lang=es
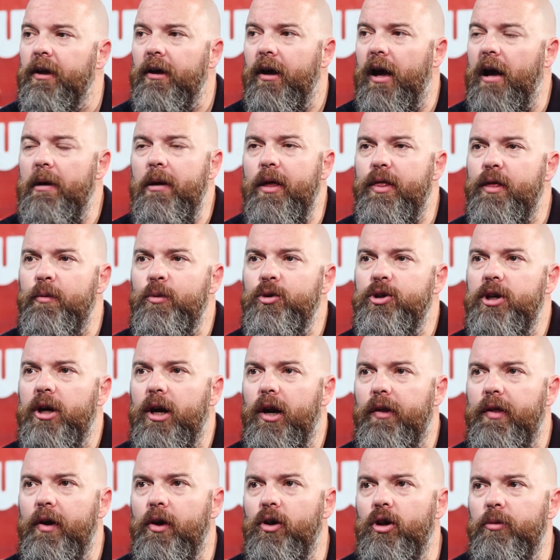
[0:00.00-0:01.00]
A mí hace mucha
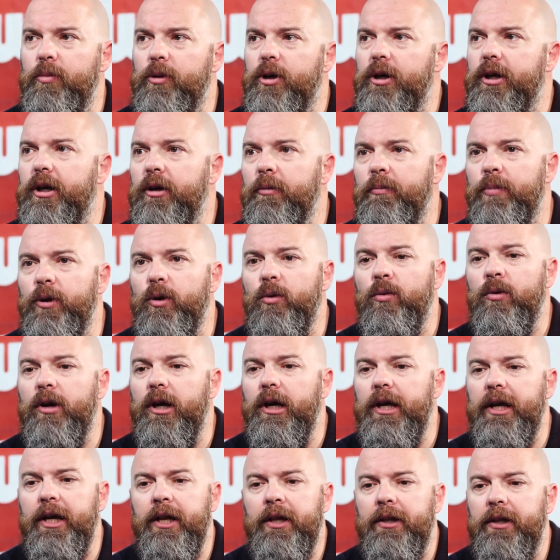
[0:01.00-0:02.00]
gracia cuando, por ejemplo, un
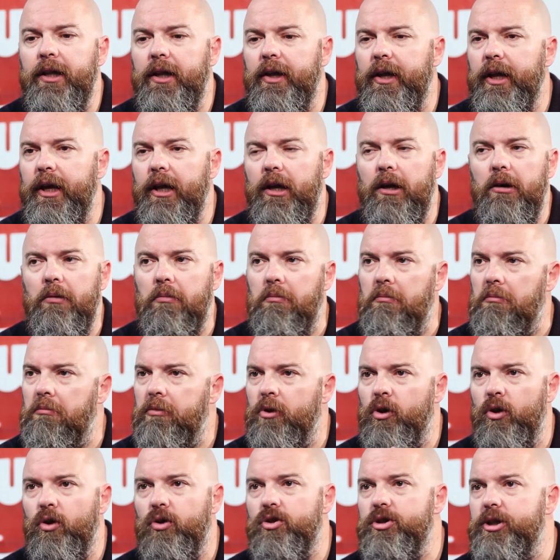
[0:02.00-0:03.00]
cliente del,
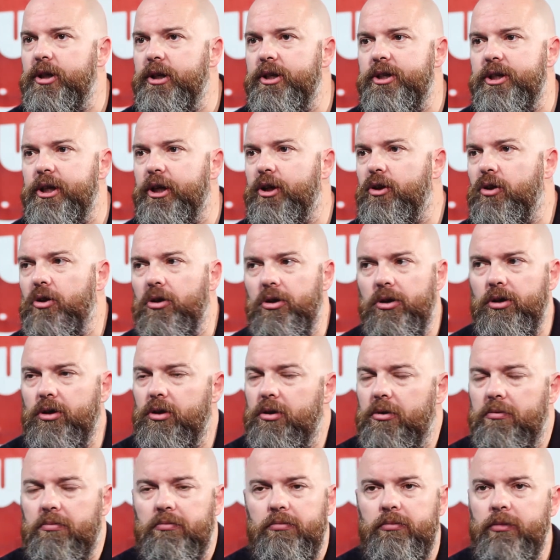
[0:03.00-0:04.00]
no lo sé,
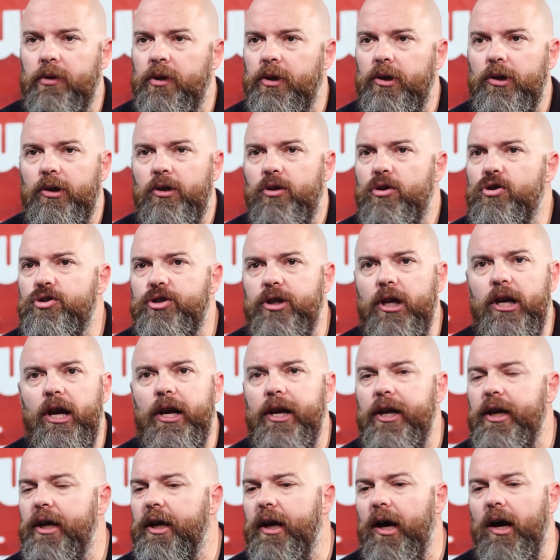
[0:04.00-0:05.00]
sector
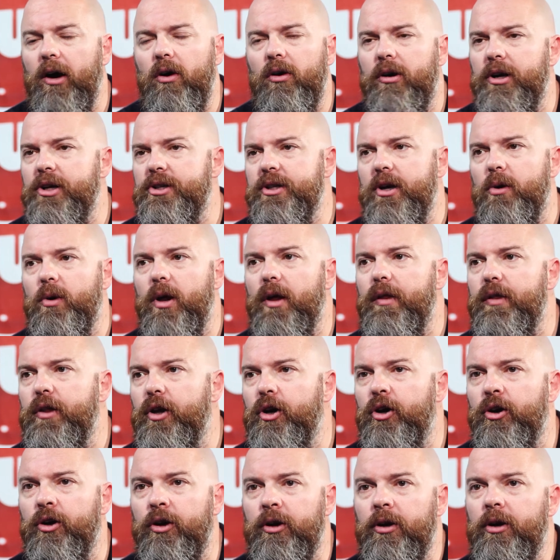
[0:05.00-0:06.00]
hostelería o
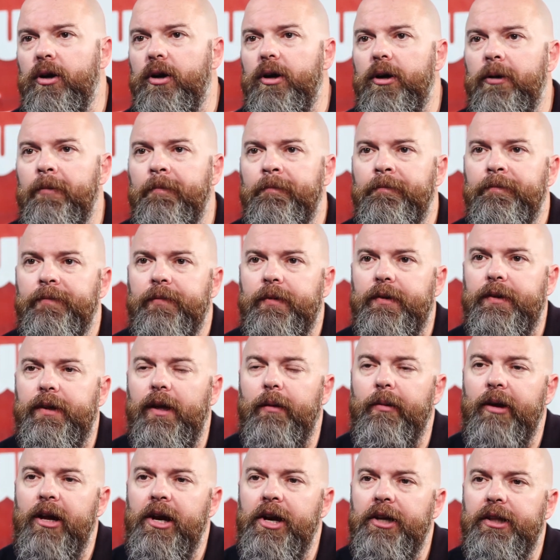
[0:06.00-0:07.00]
restauración, te
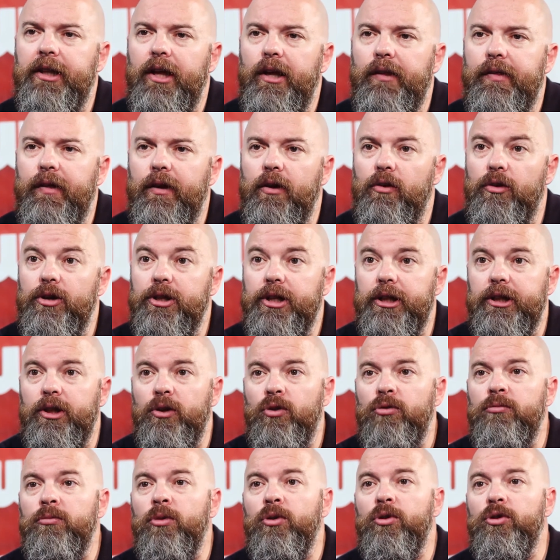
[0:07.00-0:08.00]
vienen y te dicen, joder, es que
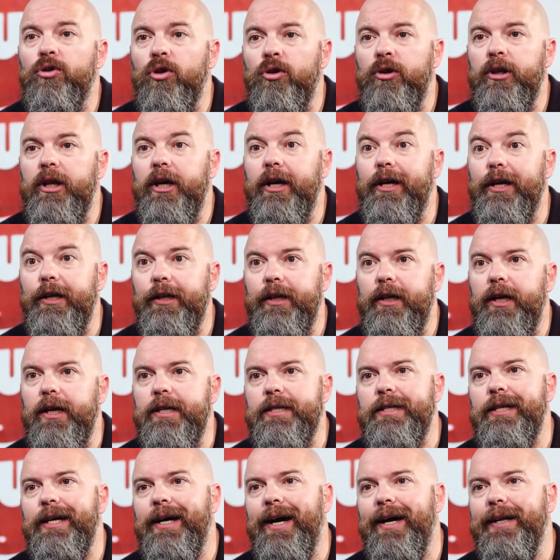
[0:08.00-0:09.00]
tengo un montón de
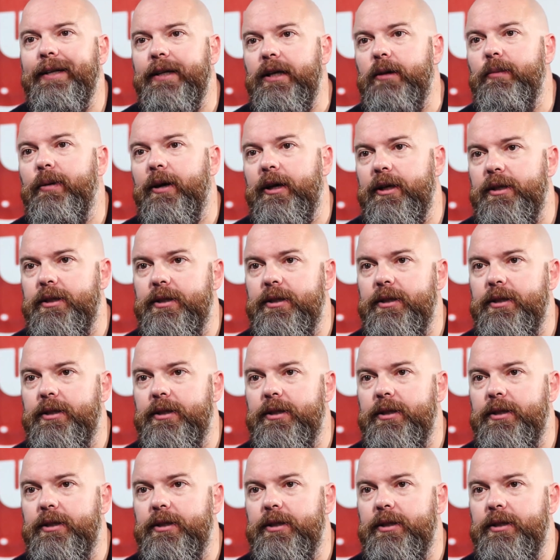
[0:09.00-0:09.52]
críticas negativas.